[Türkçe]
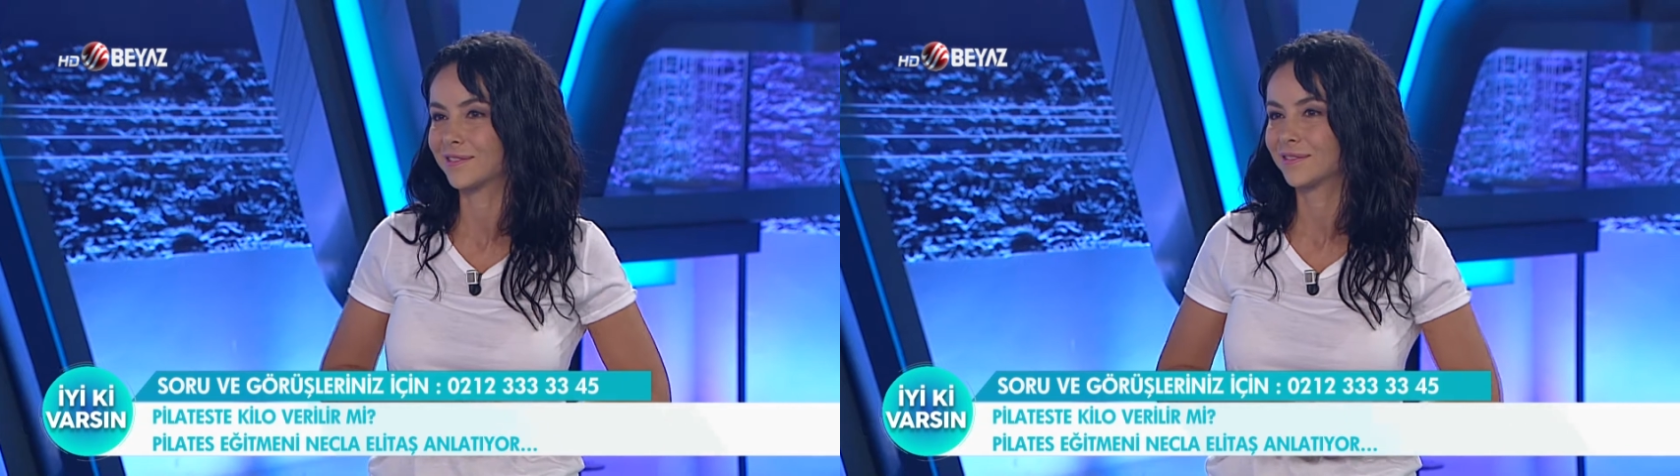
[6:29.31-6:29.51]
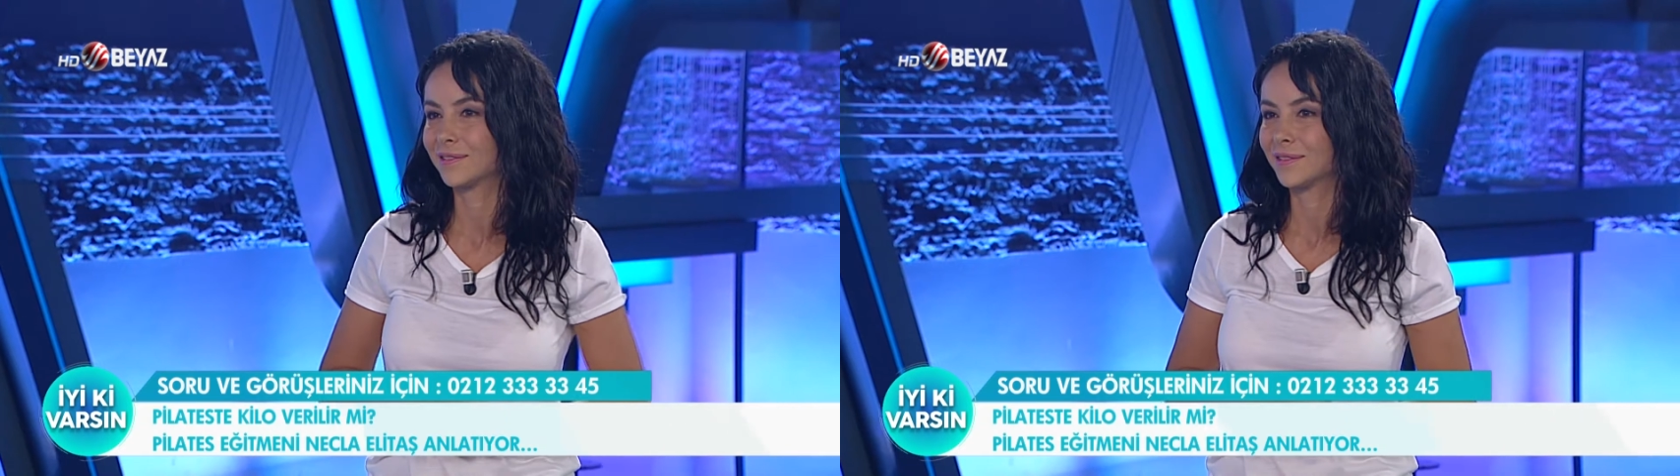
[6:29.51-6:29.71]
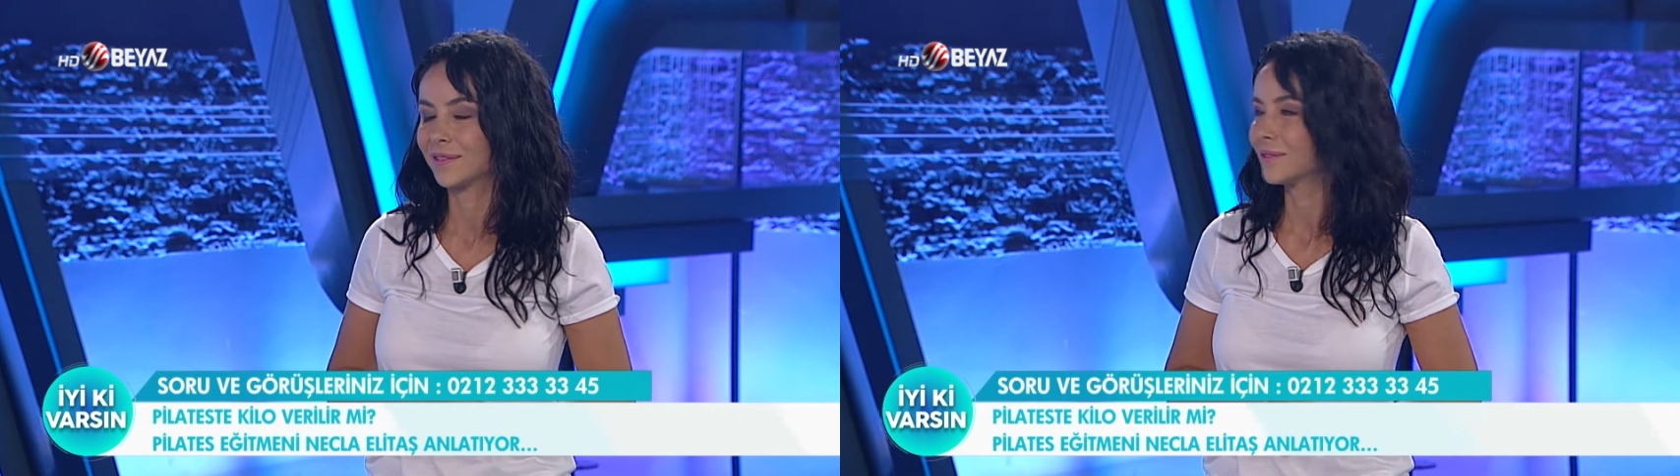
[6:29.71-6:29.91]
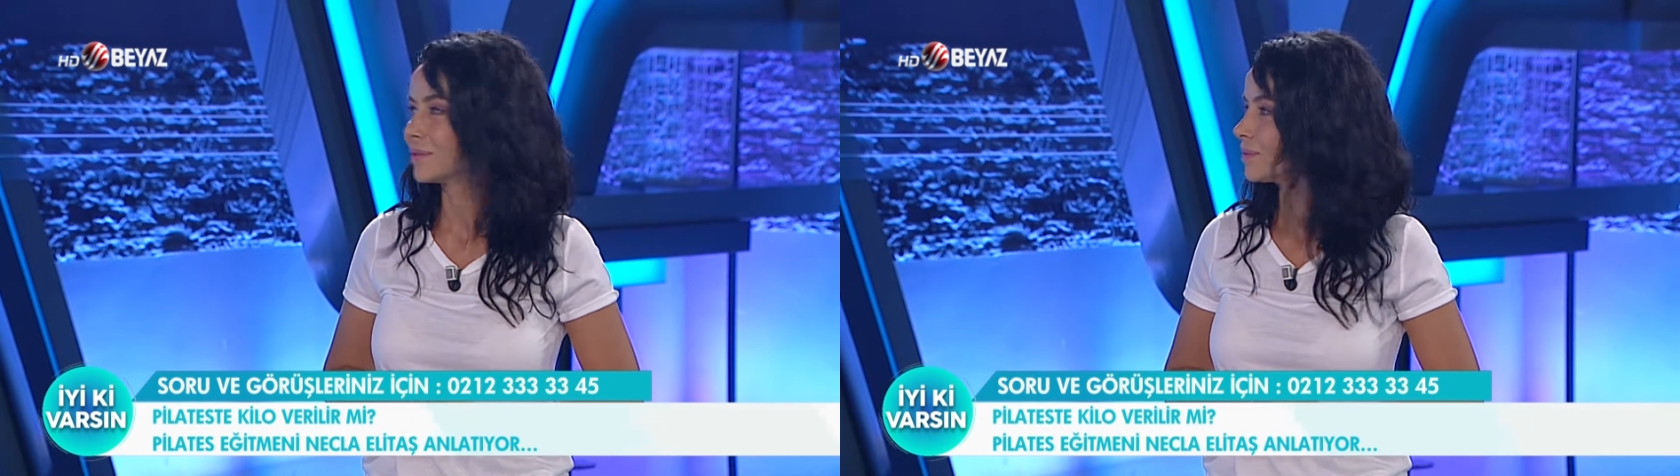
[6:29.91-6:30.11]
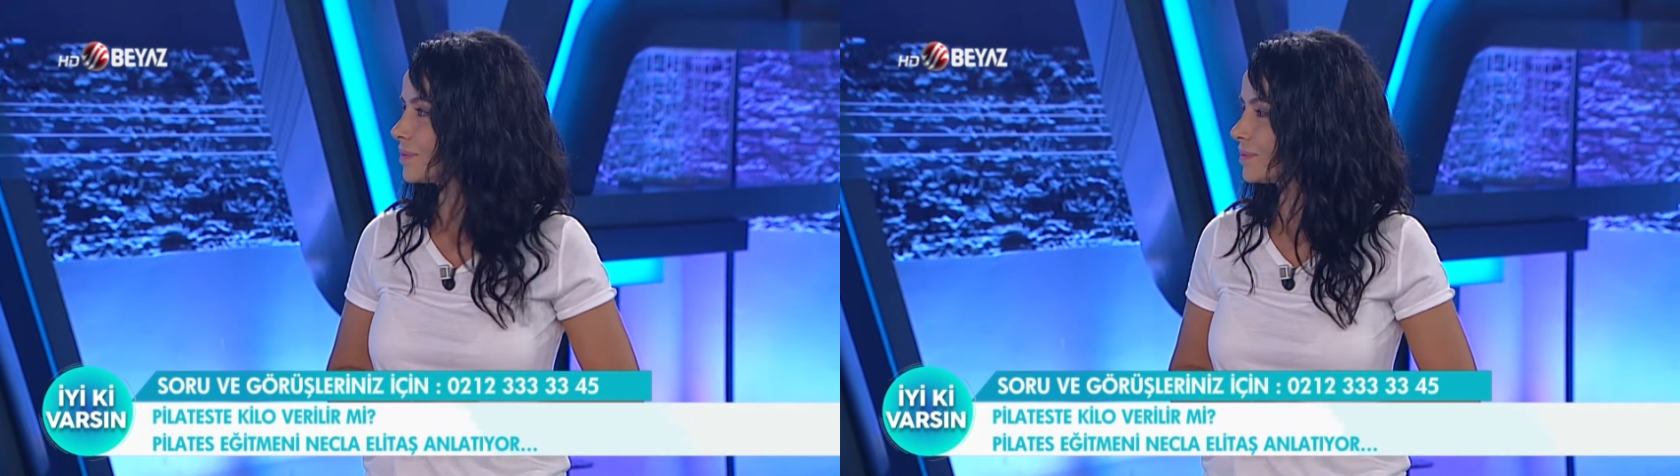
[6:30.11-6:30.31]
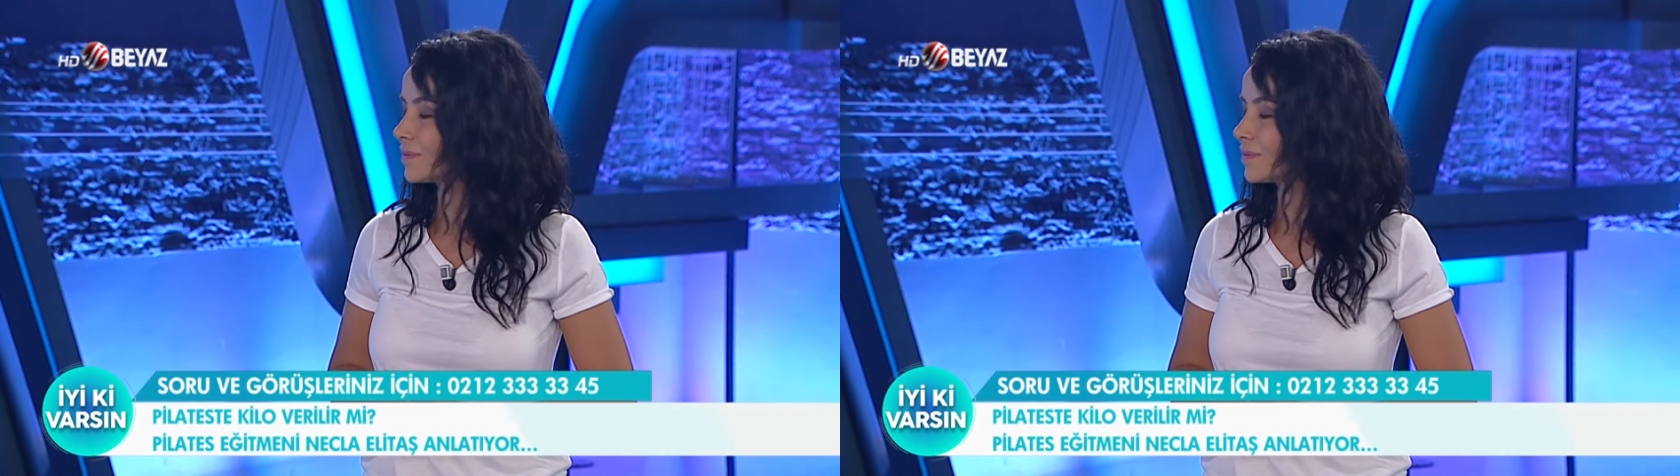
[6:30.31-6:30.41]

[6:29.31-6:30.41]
Hmm. O